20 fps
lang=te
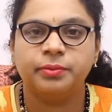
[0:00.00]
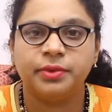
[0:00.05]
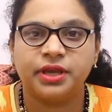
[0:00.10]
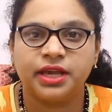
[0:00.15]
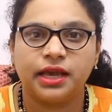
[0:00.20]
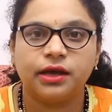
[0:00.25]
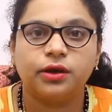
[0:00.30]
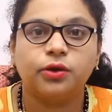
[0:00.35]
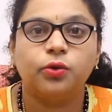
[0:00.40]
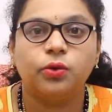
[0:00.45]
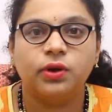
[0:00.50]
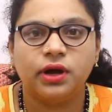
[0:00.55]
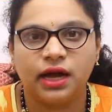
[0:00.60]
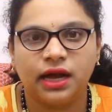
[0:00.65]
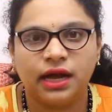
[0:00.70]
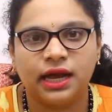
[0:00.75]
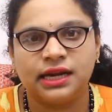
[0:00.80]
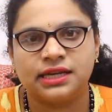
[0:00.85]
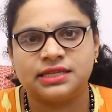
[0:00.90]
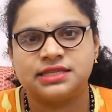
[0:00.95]
మీకు ఎక్కువగా
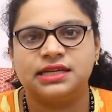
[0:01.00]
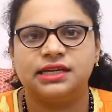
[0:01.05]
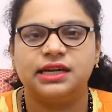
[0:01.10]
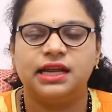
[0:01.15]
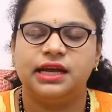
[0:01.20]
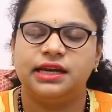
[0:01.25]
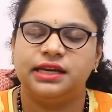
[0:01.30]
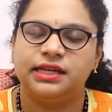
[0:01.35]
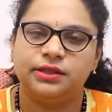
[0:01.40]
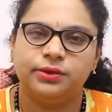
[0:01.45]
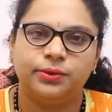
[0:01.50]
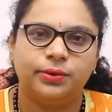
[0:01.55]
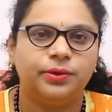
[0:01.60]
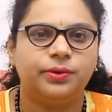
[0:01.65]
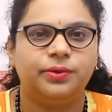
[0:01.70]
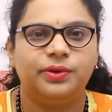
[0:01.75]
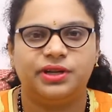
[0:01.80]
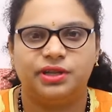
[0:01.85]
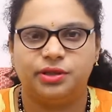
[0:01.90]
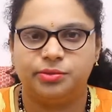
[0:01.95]
అలసట అనేది
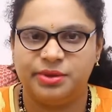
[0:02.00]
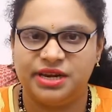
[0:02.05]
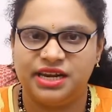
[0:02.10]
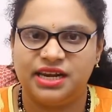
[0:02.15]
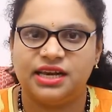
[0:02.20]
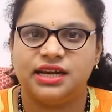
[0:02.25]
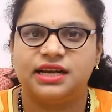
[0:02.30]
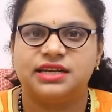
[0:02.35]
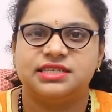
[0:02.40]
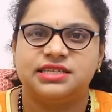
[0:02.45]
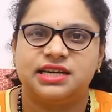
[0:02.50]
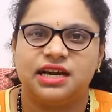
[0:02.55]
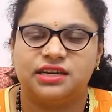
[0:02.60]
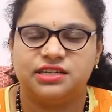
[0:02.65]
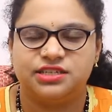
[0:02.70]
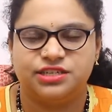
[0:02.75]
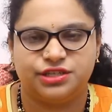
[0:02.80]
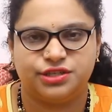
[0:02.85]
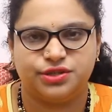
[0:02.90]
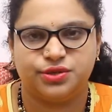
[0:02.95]
కూడా ఉండదు మెల్లగా మెల్లగా
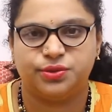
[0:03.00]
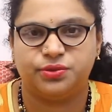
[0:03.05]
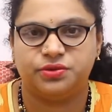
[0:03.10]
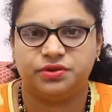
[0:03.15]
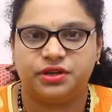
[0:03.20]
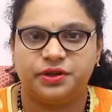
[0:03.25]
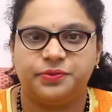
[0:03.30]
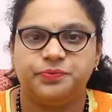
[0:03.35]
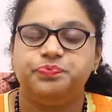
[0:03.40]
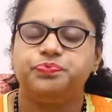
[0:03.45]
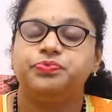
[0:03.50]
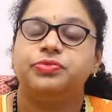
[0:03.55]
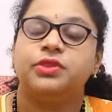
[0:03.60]
స్టార్ట్ చేస్తూ ఉంటే